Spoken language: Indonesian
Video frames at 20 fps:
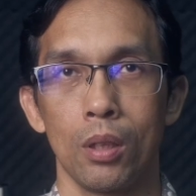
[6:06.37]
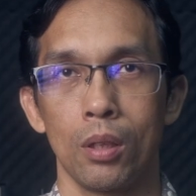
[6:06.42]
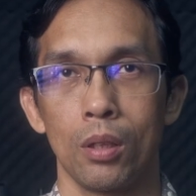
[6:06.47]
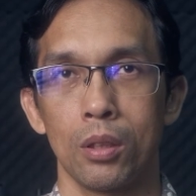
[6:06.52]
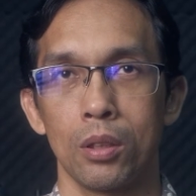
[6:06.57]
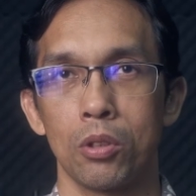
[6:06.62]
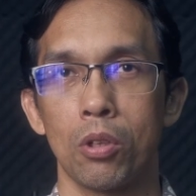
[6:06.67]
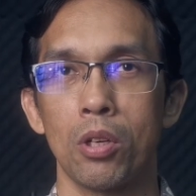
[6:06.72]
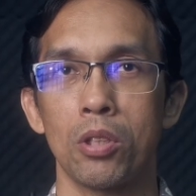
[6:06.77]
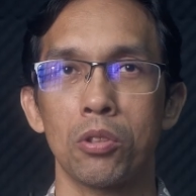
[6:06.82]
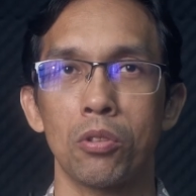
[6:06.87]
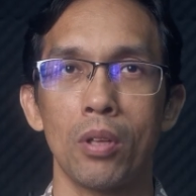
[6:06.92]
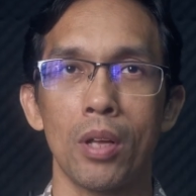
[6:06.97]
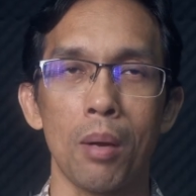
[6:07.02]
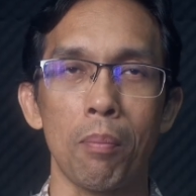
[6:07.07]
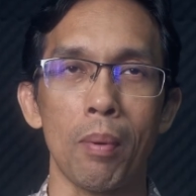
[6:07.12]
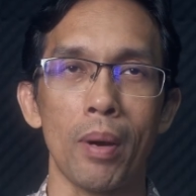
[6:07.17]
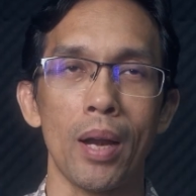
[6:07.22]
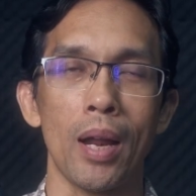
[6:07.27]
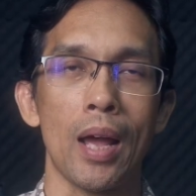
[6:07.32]

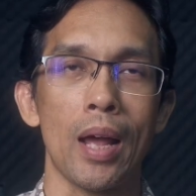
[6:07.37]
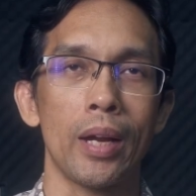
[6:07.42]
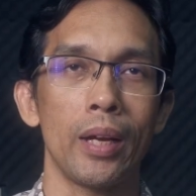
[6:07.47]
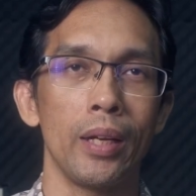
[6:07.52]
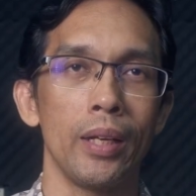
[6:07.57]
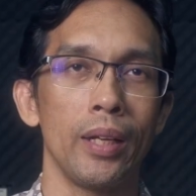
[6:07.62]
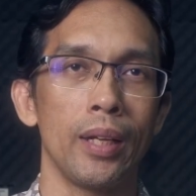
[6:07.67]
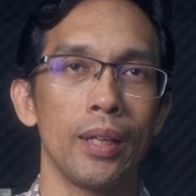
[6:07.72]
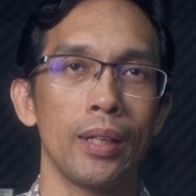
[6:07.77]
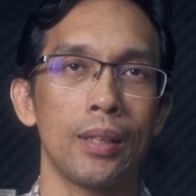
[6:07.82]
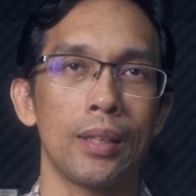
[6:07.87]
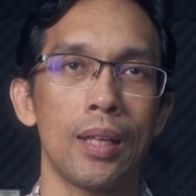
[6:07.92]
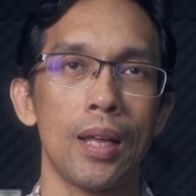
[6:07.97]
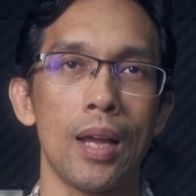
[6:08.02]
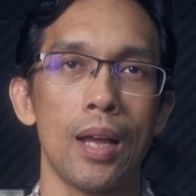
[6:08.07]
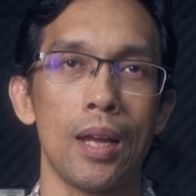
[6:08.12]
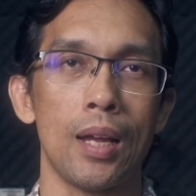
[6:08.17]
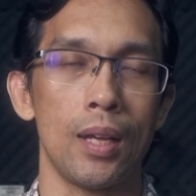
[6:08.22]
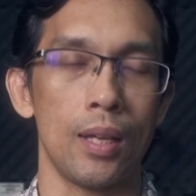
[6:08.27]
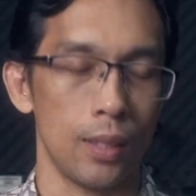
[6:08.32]
Saudara-saudara, pada hari ini
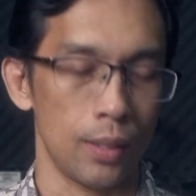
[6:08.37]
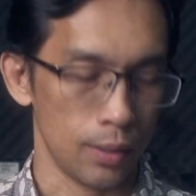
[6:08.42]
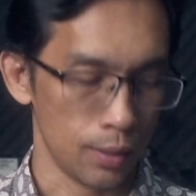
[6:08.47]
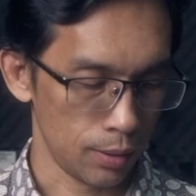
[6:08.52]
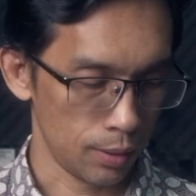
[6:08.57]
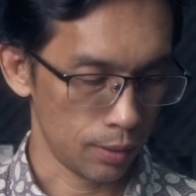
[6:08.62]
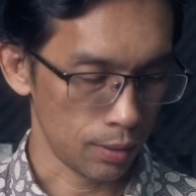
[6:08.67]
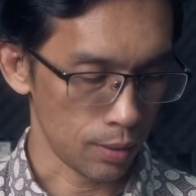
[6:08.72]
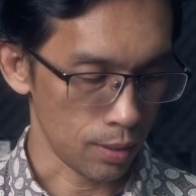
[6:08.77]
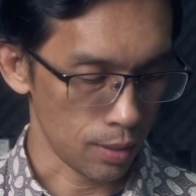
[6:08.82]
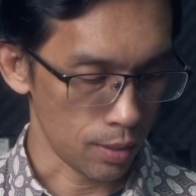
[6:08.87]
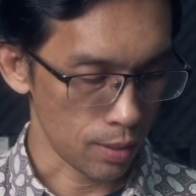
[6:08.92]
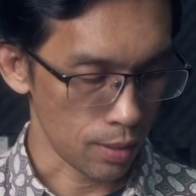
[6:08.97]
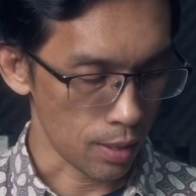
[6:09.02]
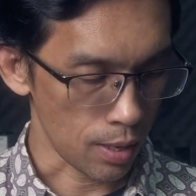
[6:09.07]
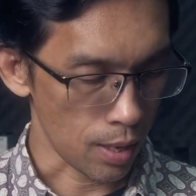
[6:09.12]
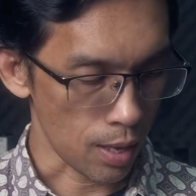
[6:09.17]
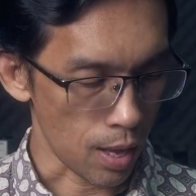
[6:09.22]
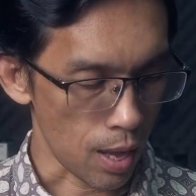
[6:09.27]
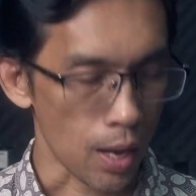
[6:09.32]
kita
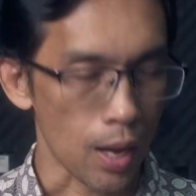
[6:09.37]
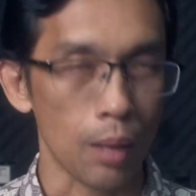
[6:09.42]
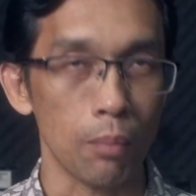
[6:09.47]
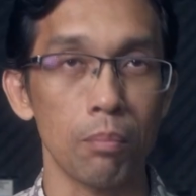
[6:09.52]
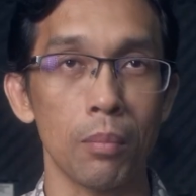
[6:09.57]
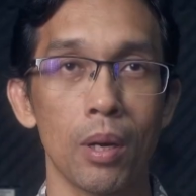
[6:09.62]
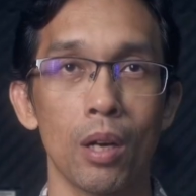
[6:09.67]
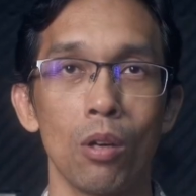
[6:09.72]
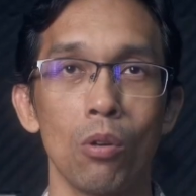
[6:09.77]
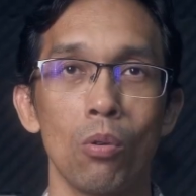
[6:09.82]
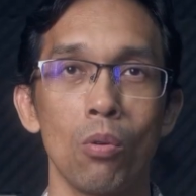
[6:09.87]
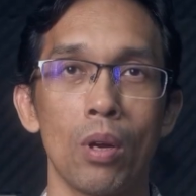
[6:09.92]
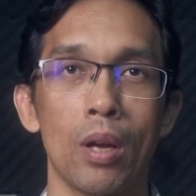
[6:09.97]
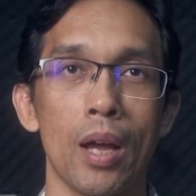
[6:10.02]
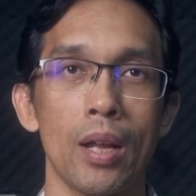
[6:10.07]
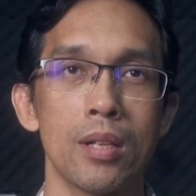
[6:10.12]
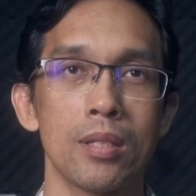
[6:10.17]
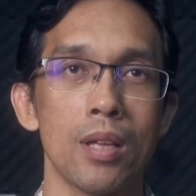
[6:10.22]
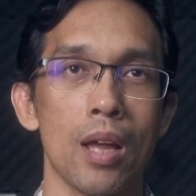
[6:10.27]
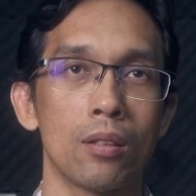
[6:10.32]
uh, akan
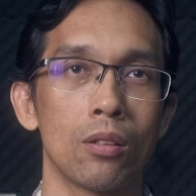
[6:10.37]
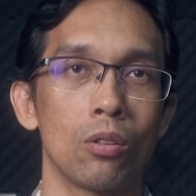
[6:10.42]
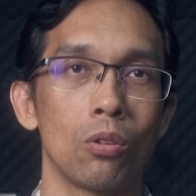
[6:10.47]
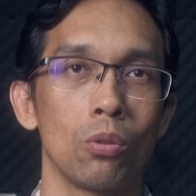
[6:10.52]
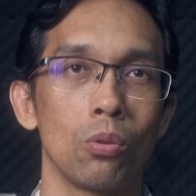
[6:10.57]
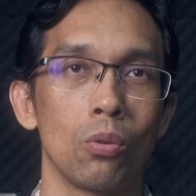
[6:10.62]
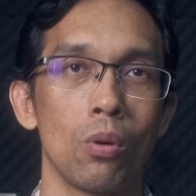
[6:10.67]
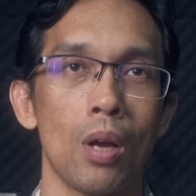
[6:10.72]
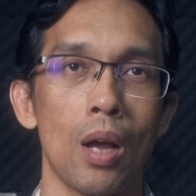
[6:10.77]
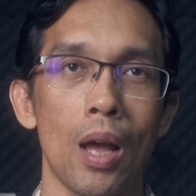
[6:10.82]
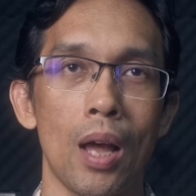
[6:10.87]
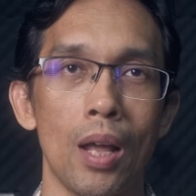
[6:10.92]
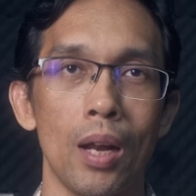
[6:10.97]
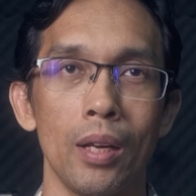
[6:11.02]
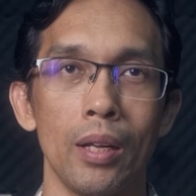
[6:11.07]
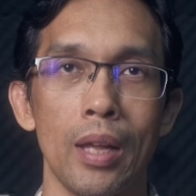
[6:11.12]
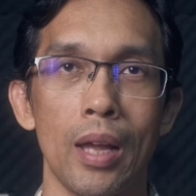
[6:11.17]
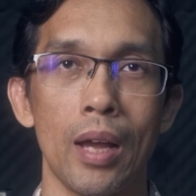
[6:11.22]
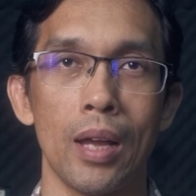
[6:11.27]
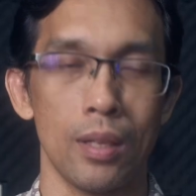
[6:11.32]
merenungkan satu
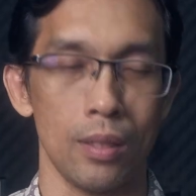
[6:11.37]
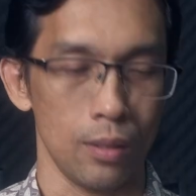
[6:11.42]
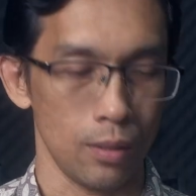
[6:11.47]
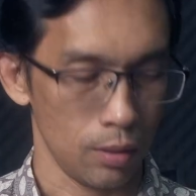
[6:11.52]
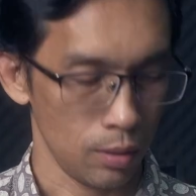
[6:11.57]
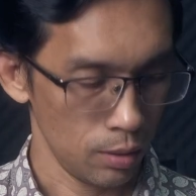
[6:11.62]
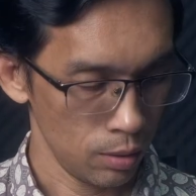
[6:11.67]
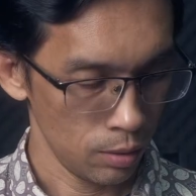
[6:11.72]
hal yang